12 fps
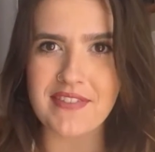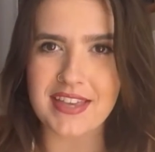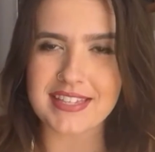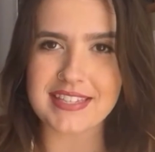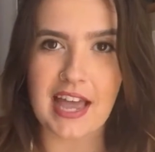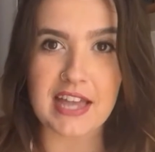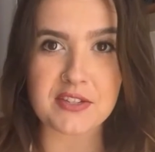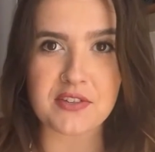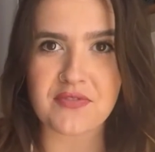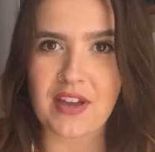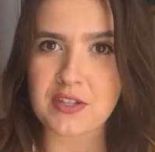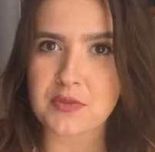versátil
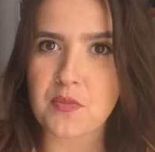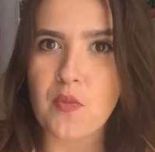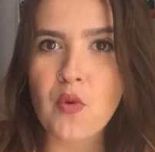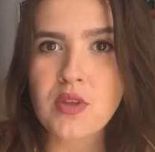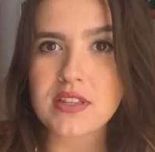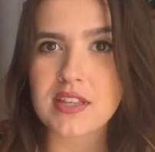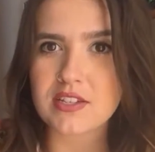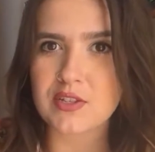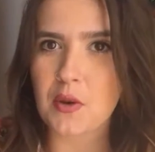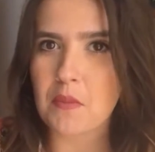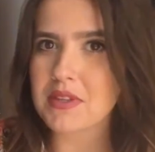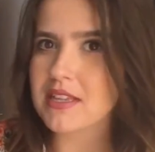e faz muitas
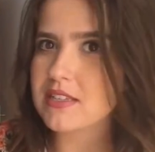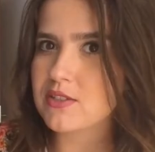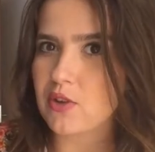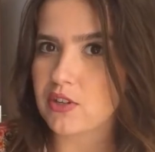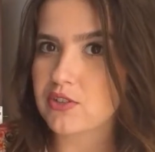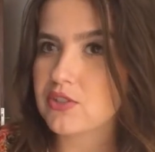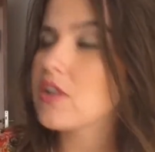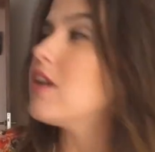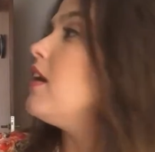combinações.